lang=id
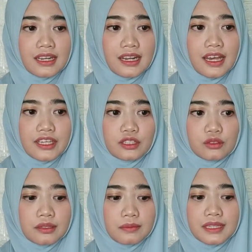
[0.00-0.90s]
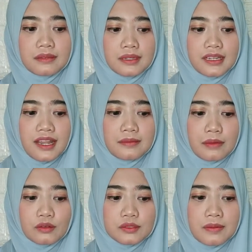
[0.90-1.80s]
Nah, kayak gitu teman-teman dan
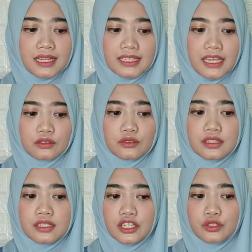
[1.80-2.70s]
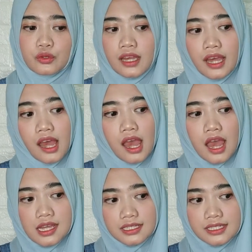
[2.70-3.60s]
bagus banget ya. Terus di sini juga
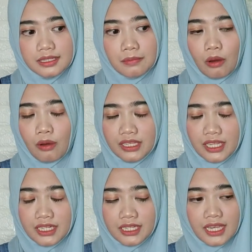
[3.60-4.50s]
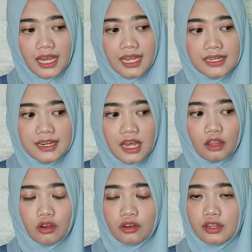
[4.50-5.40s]
di bawahnya ini ada
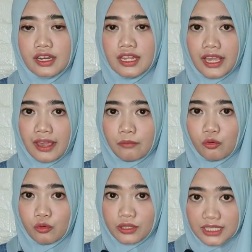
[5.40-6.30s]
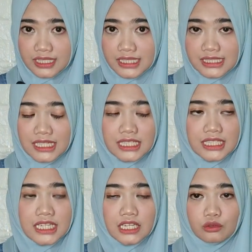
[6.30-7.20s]
logo dari MUI. Jadi
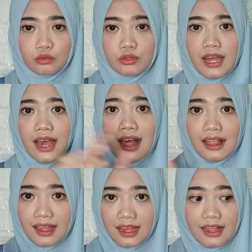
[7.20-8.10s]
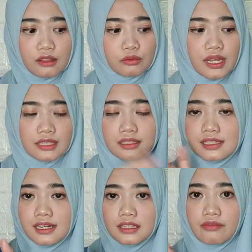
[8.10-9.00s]
dia tuh udah halal, udah
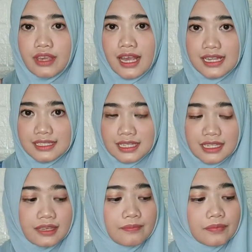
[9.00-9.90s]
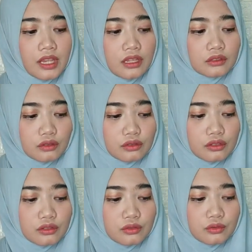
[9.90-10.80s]
tersertifikasi.
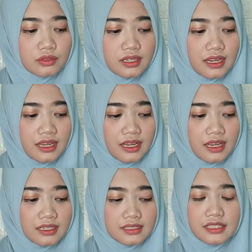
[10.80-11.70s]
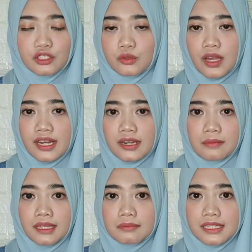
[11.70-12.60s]
Terus juga di sini juga ada
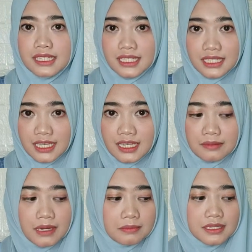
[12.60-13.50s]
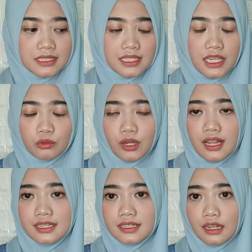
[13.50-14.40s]
berat bersihnya. Berat bersihnya itu
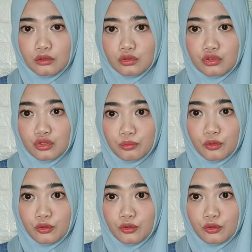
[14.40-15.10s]
adalah 175